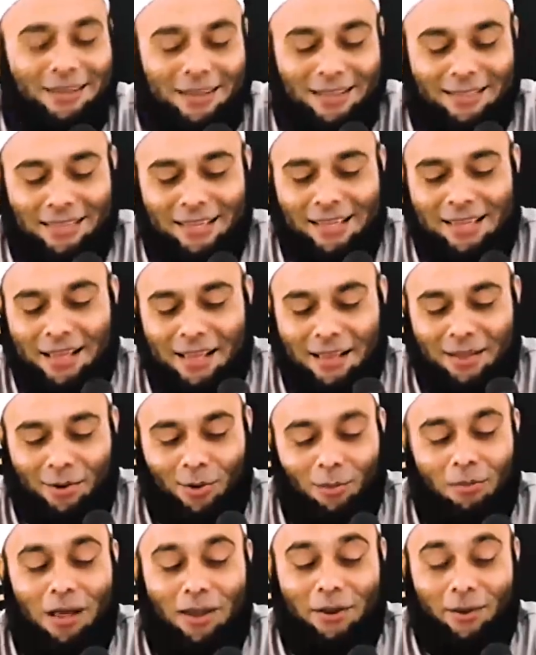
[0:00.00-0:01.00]
Nanti
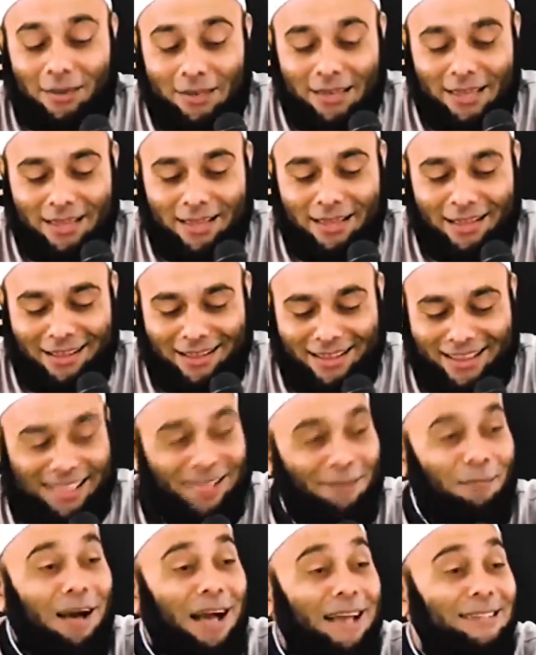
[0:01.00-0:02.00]
Ramadannya
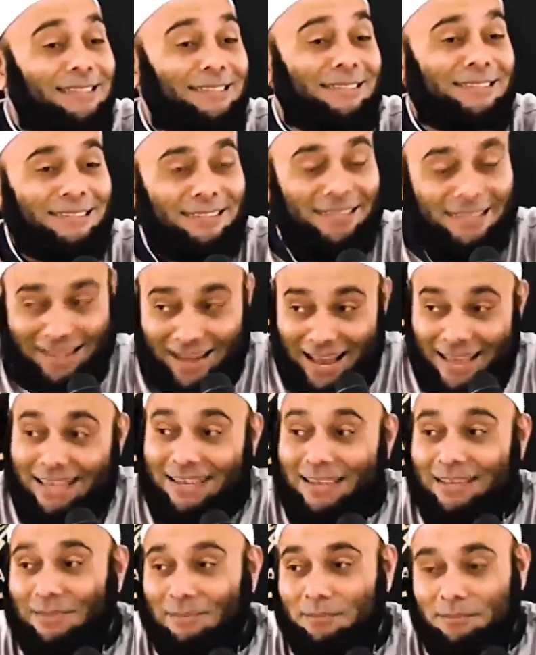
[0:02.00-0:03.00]
kita bahas setelah
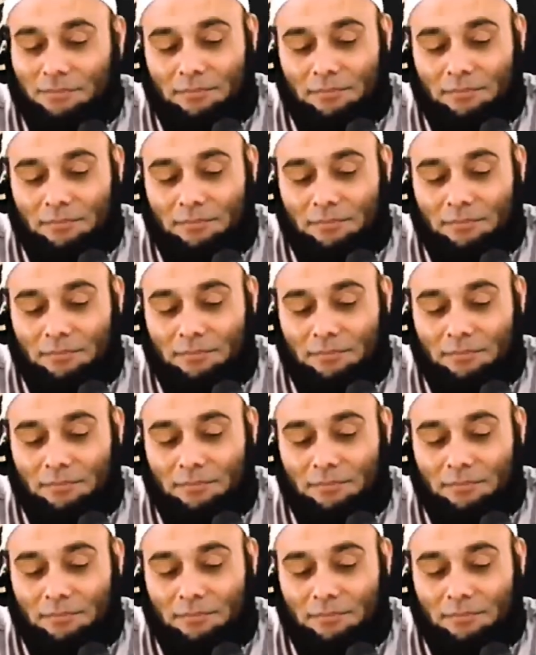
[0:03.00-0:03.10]
ini.